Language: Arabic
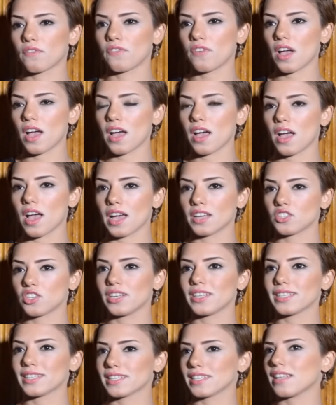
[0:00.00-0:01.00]

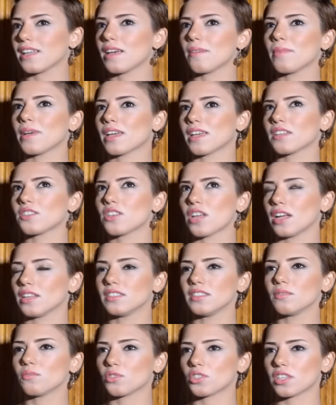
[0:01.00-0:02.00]
فعشان كده ما كانش
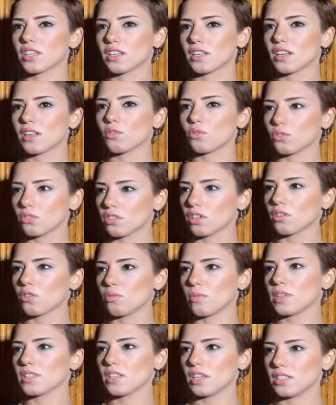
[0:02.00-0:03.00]
عندي مشكله ان اخد
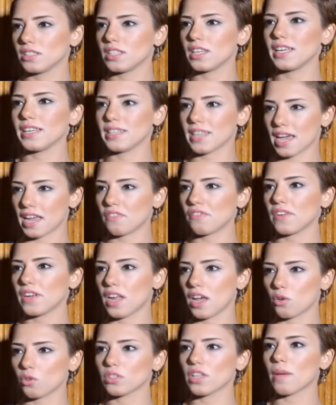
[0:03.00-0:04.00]
تجربه زي دي لاني عارفه
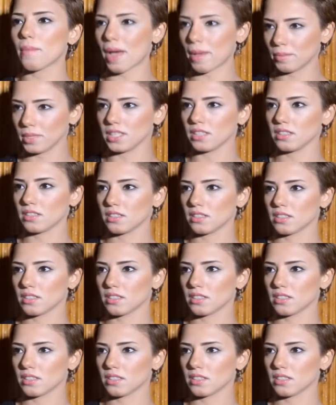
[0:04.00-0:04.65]
ان هاخدها مع مين